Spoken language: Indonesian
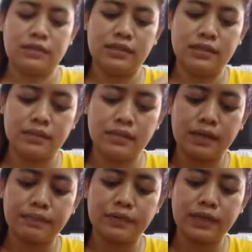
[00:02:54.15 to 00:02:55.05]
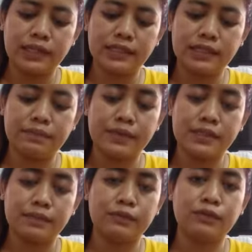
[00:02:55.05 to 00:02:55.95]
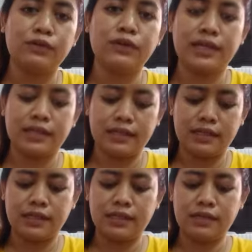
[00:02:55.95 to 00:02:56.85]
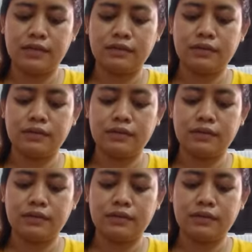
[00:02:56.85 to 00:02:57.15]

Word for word: jadi 6 dolar jadi pas 10 dolar ini